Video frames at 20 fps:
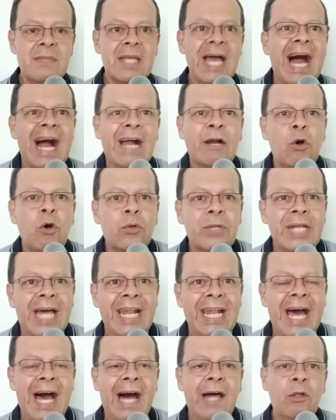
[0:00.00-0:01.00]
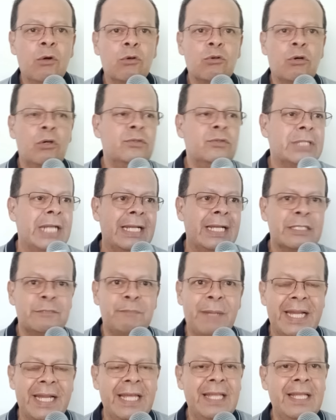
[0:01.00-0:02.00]
acorralado contra las
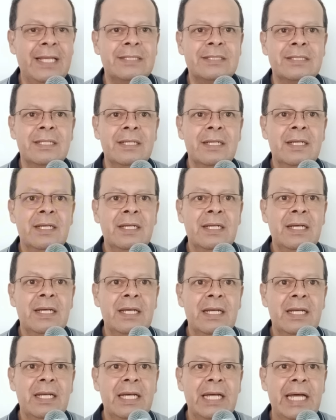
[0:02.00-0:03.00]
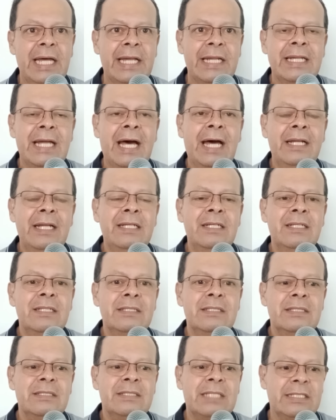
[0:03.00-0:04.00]
paredes, Hernán
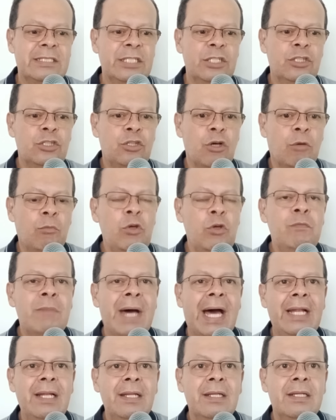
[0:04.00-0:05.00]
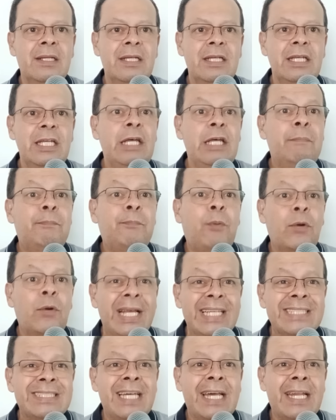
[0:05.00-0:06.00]
se sintió muy mal y por
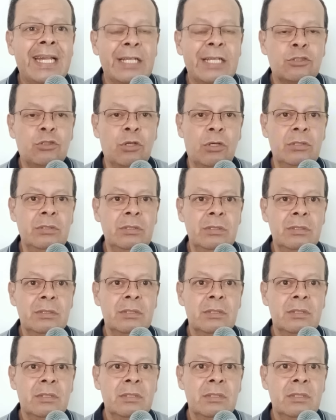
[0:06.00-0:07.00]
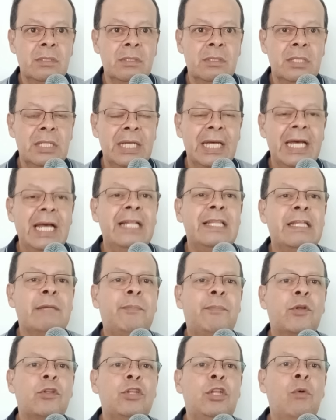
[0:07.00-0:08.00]
esa razón el
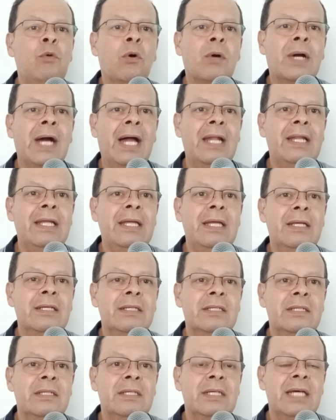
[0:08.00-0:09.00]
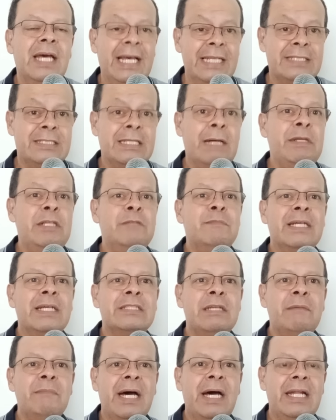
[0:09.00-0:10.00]
Deportivo Cali esta misma
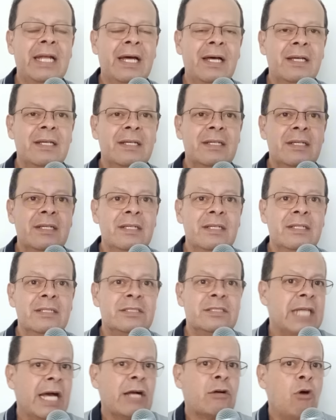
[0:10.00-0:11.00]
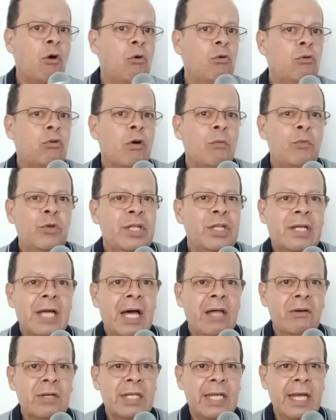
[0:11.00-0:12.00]
semana sacó un
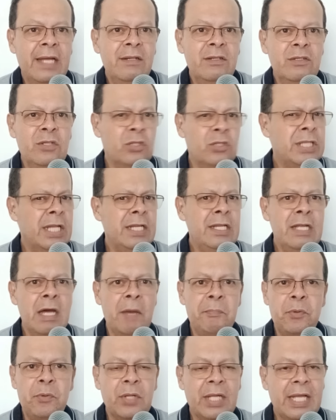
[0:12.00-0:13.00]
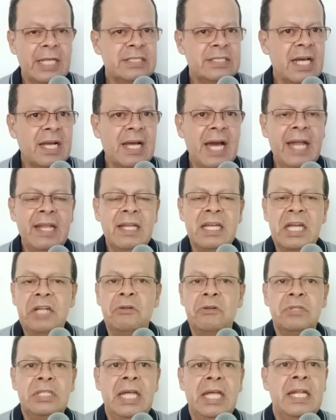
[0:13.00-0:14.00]
comunicado que no tenía por qué sacar, que
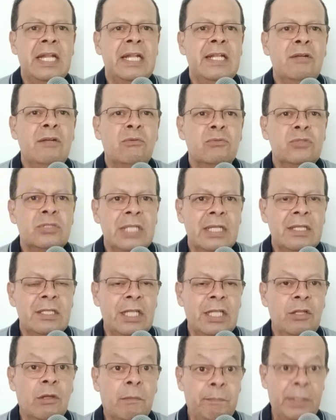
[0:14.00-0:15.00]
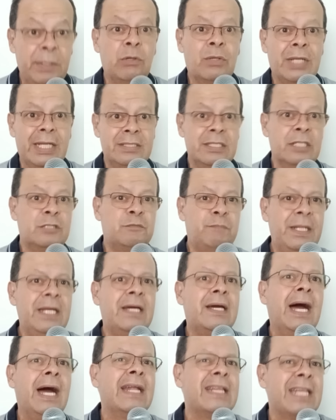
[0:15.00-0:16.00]
no tiene ningún sentido, pero que se
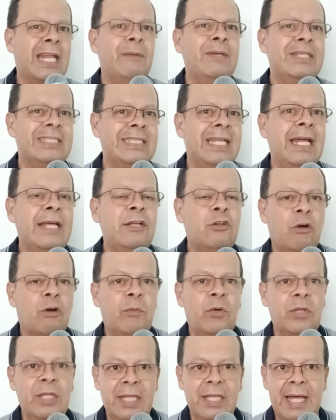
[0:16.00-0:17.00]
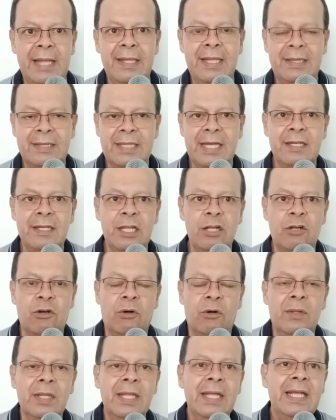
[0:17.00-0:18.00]
explica a través de la incomodidad del
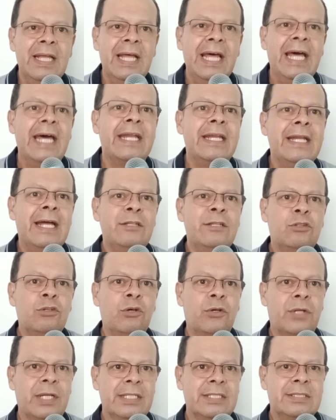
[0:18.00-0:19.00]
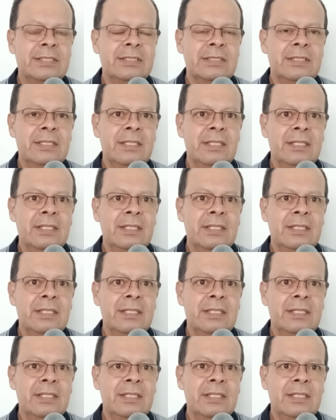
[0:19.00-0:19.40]
técnico Hernán Torres.